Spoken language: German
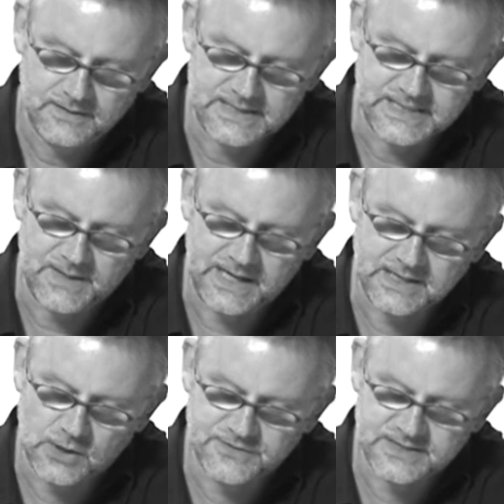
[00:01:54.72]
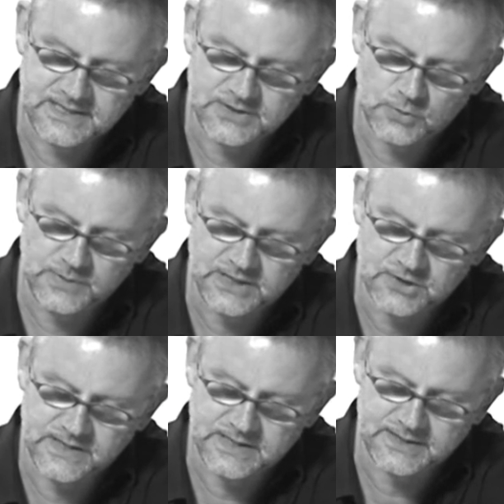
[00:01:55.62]
Als sie im Einkaufszentrum in der
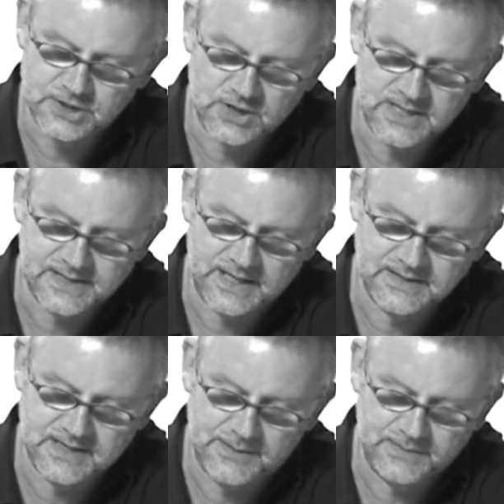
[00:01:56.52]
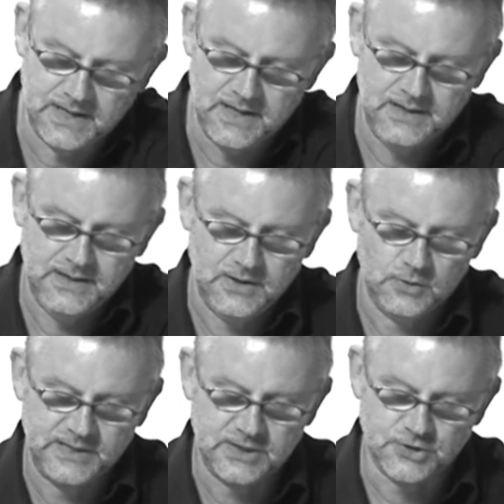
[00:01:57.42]
Schwächerter Straße ankamen
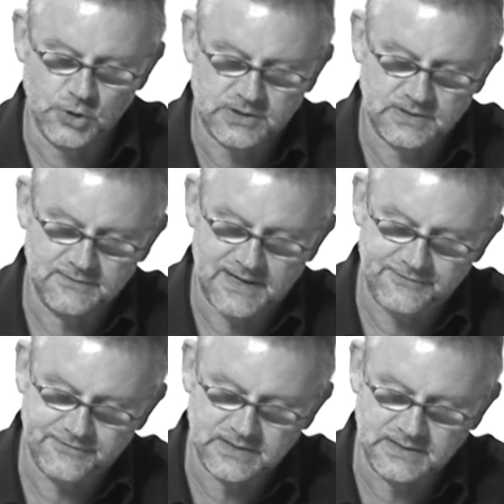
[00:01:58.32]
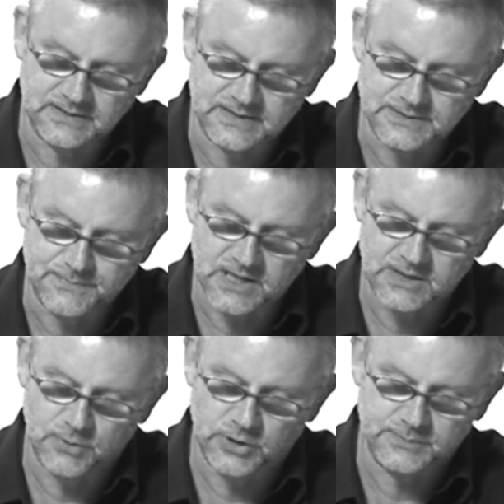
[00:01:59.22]
und mit gezückten Waffen das
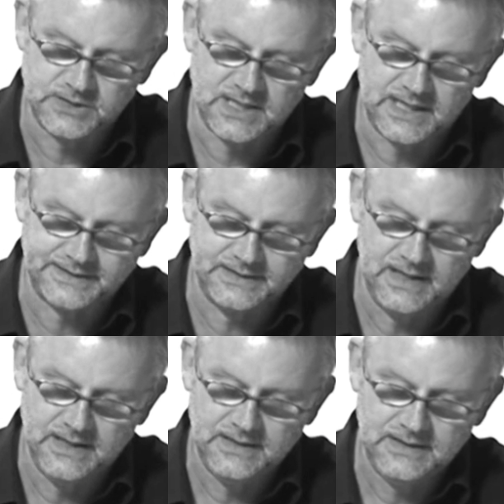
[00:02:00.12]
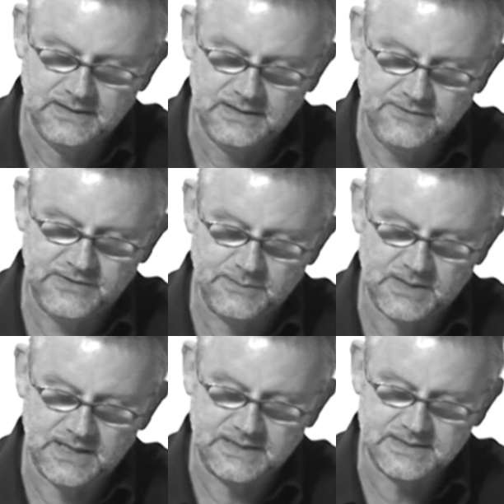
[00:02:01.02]
Bankgebäude betraten, lief in dem
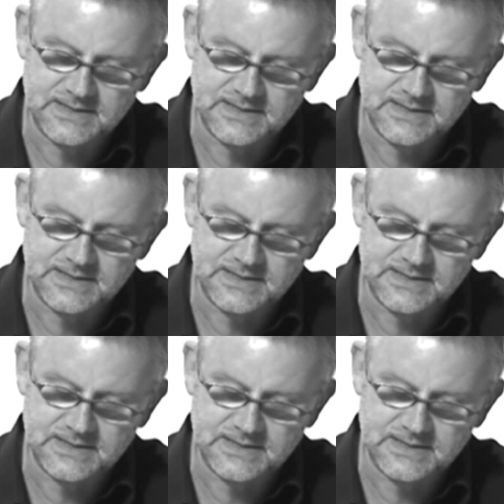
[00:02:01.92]
kleinen